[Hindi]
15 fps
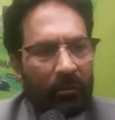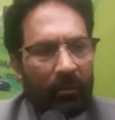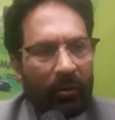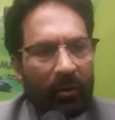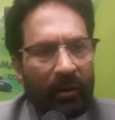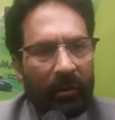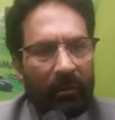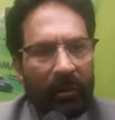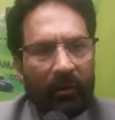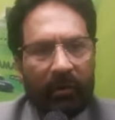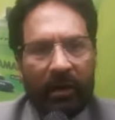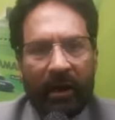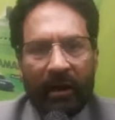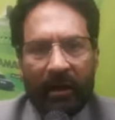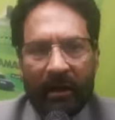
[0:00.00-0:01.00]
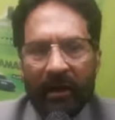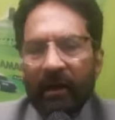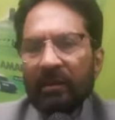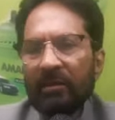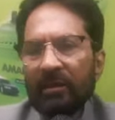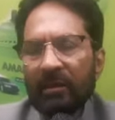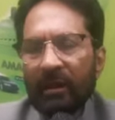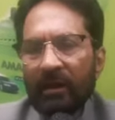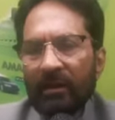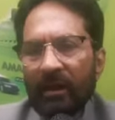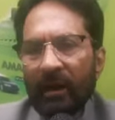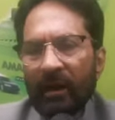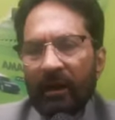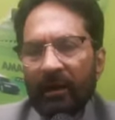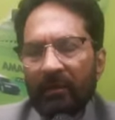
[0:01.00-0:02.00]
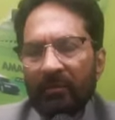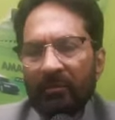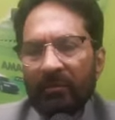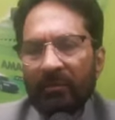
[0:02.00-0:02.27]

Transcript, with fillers: जो मुहर्रम है वो तारीख़ी हैसियत रखता है